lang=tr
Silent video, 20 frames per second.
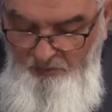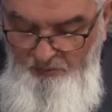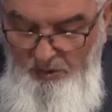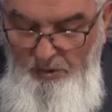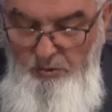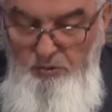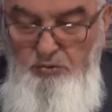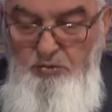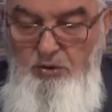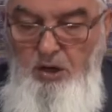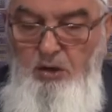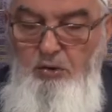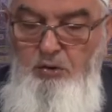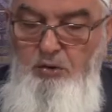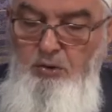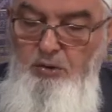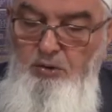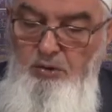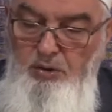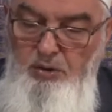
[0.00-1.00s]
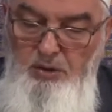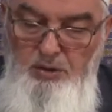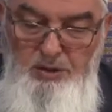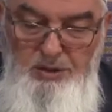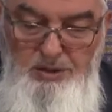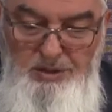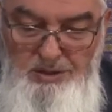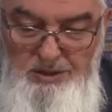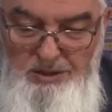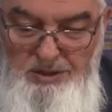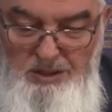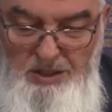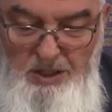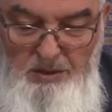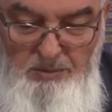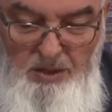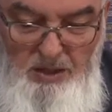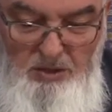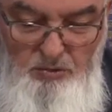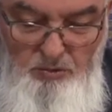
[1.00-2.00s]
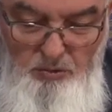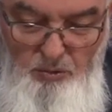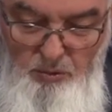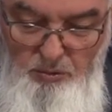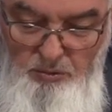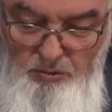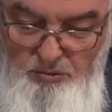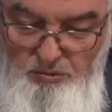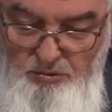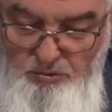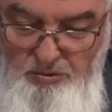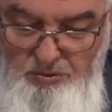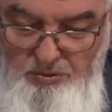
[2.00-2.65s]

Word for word: Ve yukrahu yine mekruh olur.